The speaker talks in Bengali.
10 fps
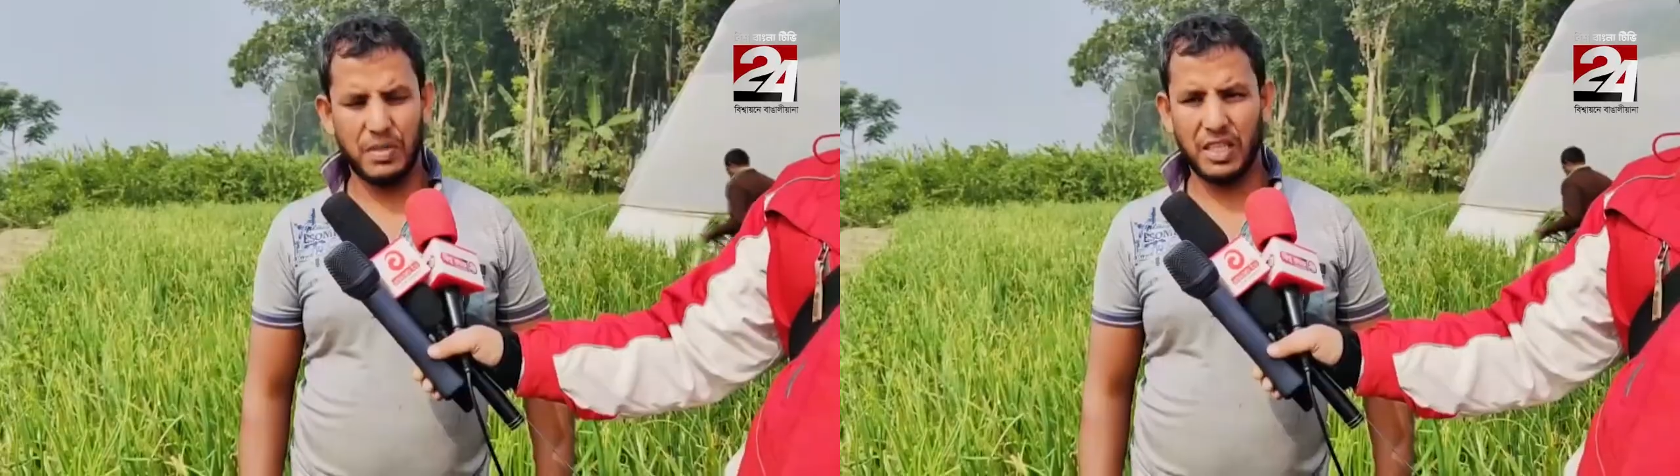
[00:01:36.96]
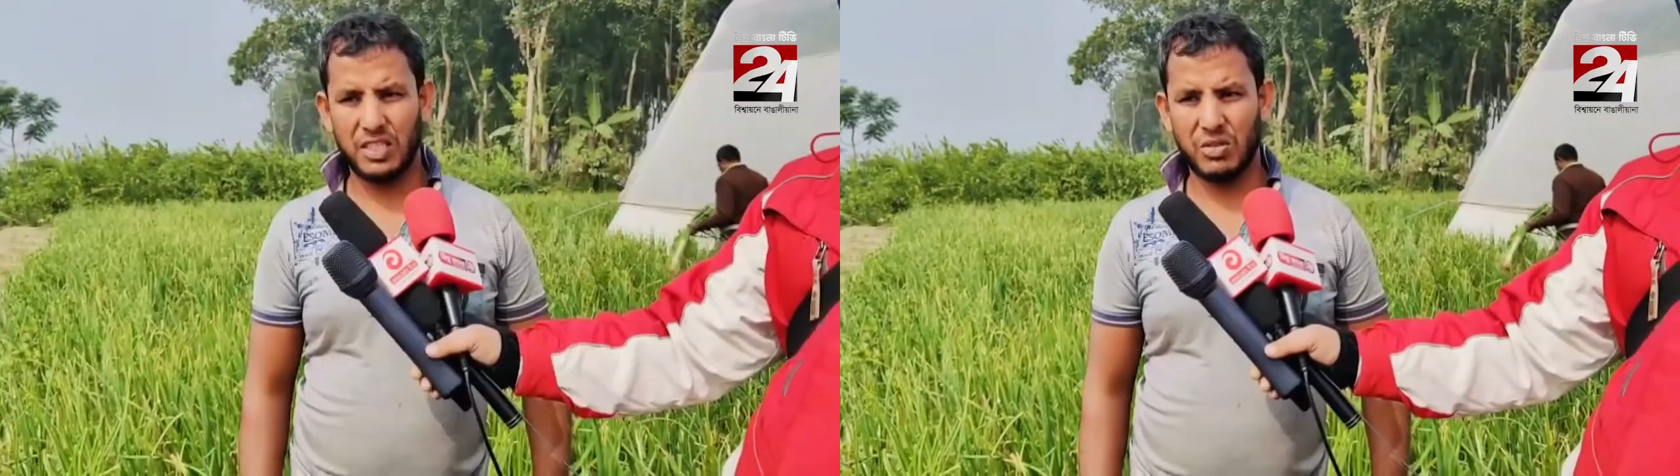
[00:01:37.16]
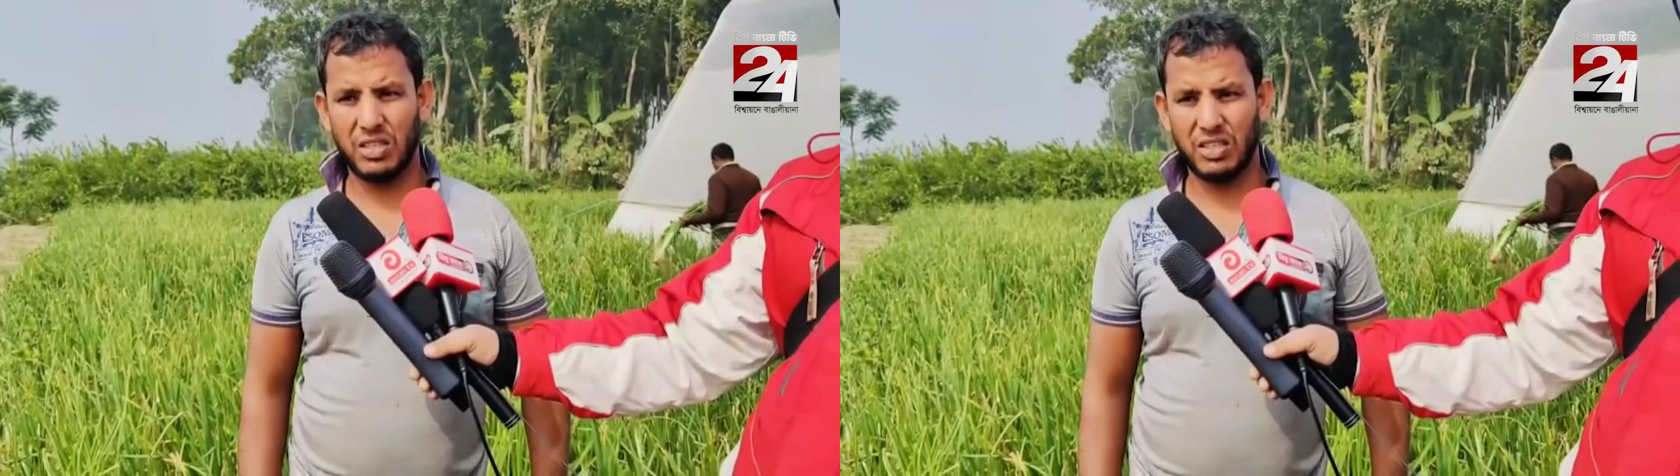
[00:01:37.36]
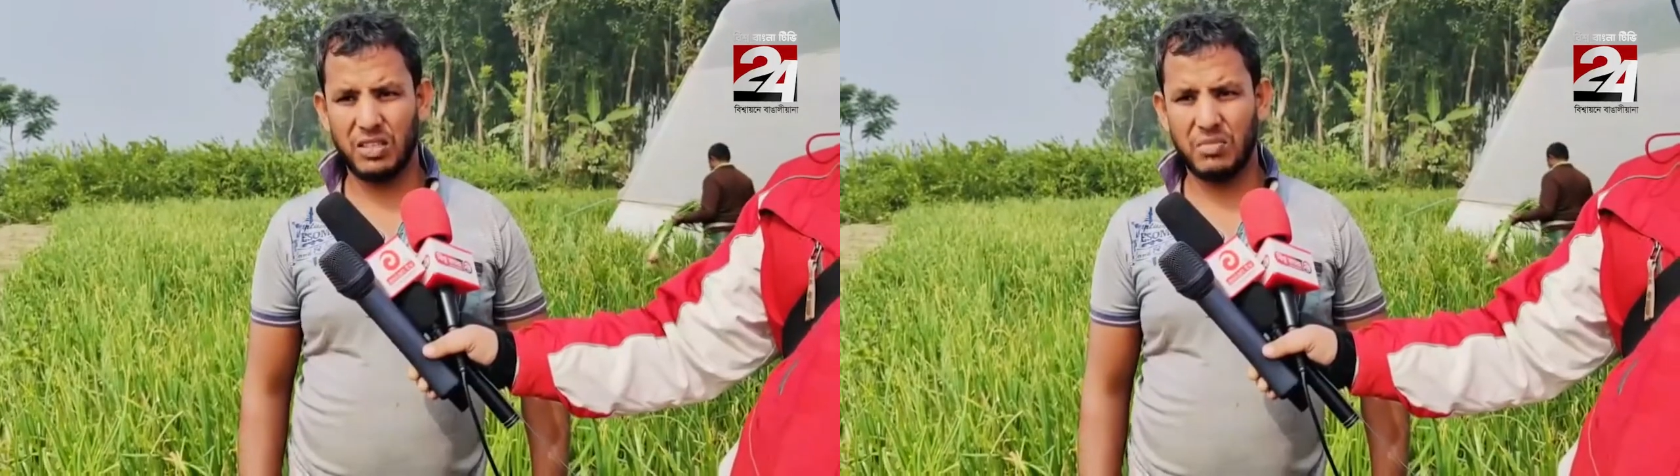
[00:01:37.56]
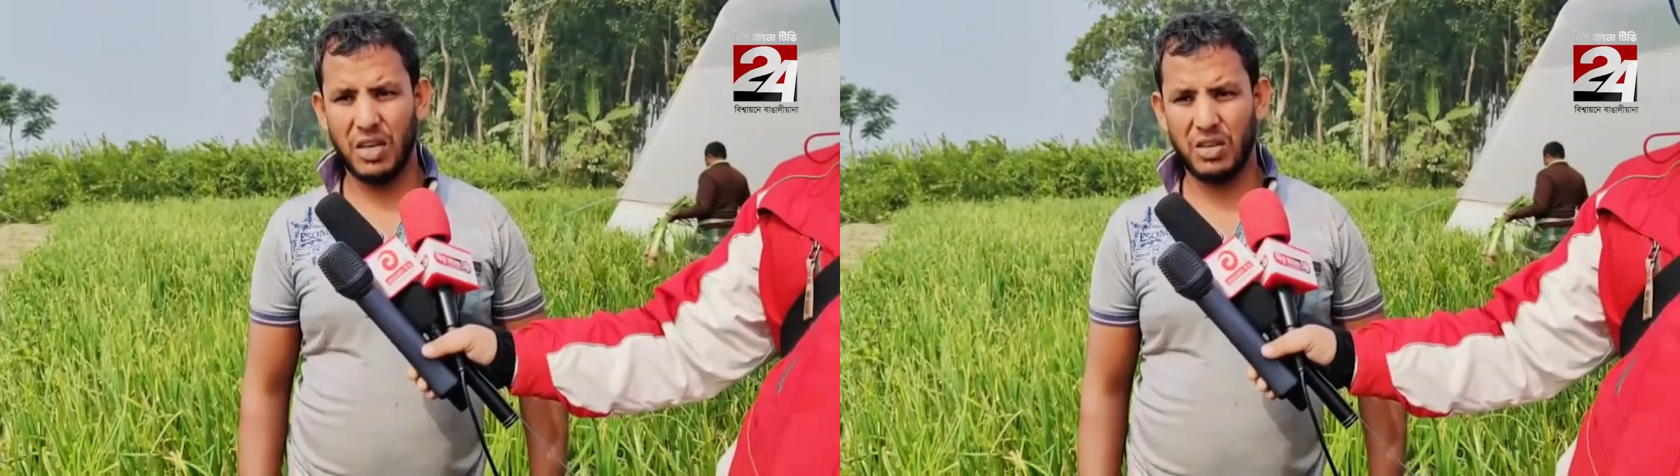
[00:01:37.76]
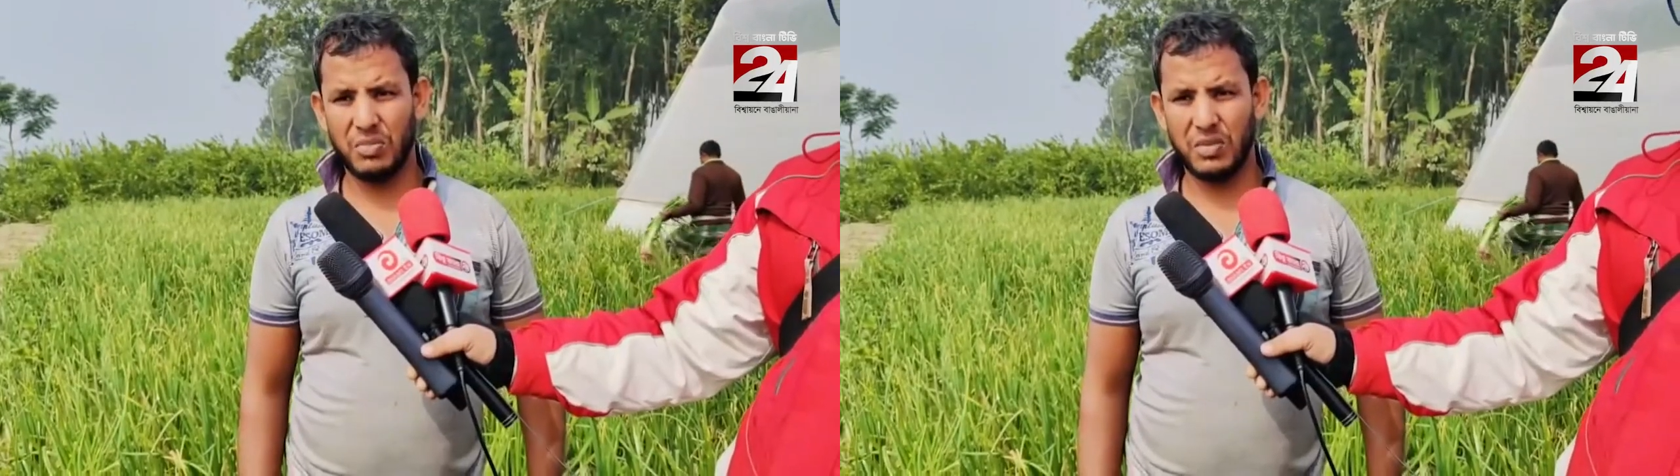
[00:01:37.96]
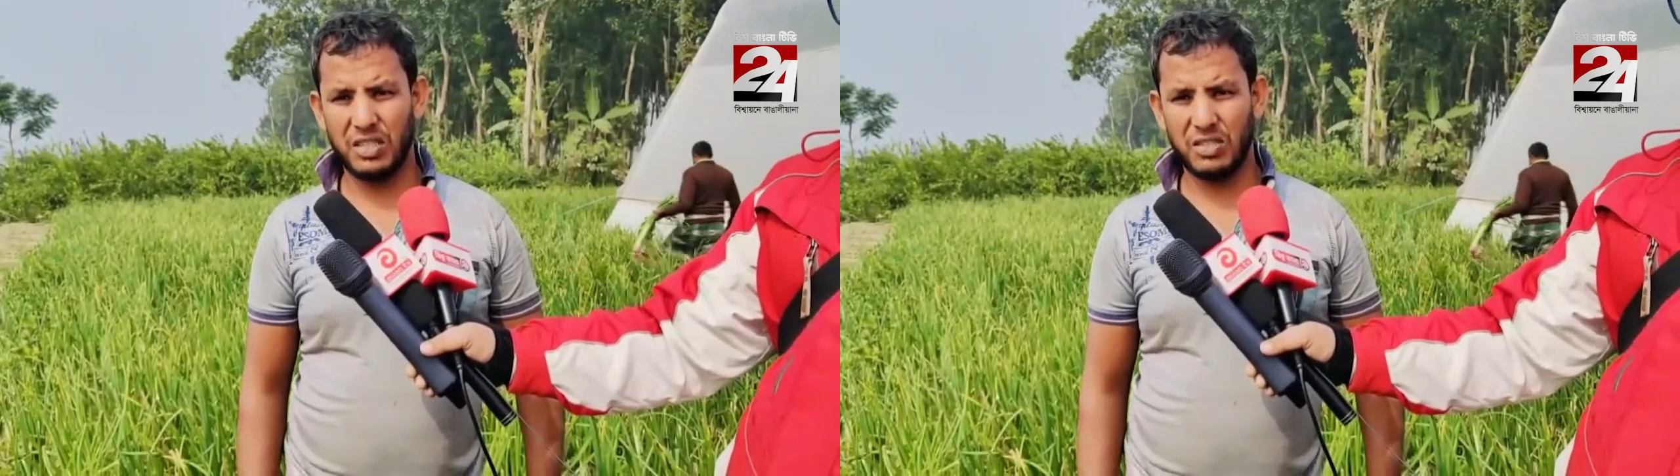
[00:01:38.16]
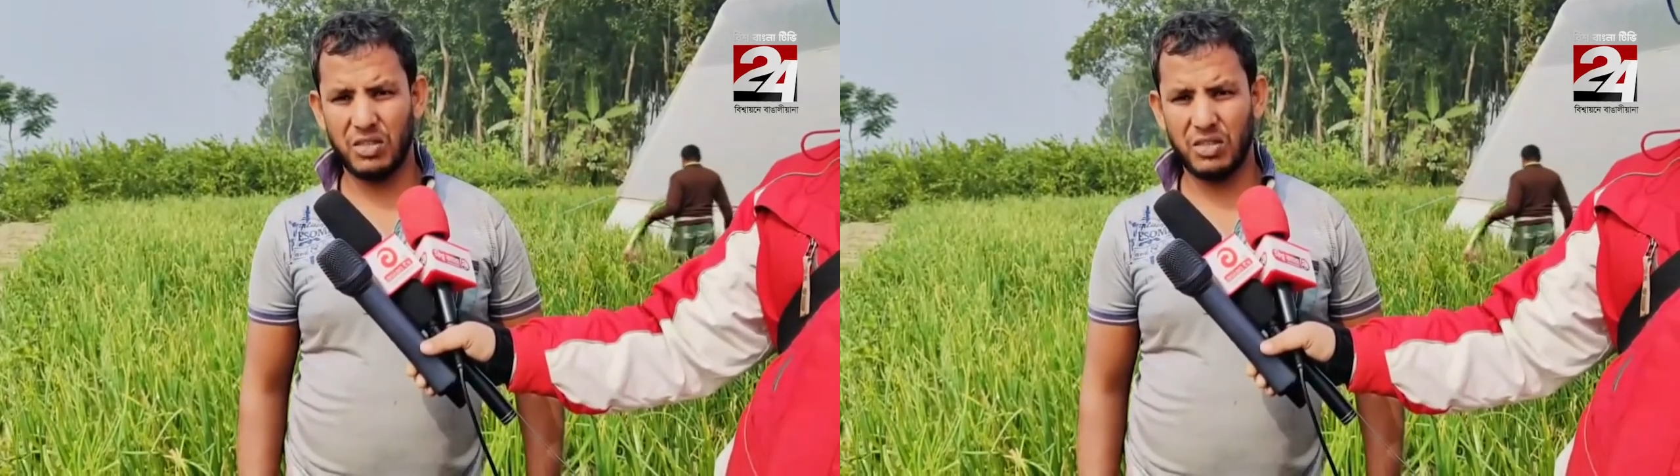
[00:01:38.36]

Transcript: পেঁয়াজটা অনেক ভালো পেঁয়াজ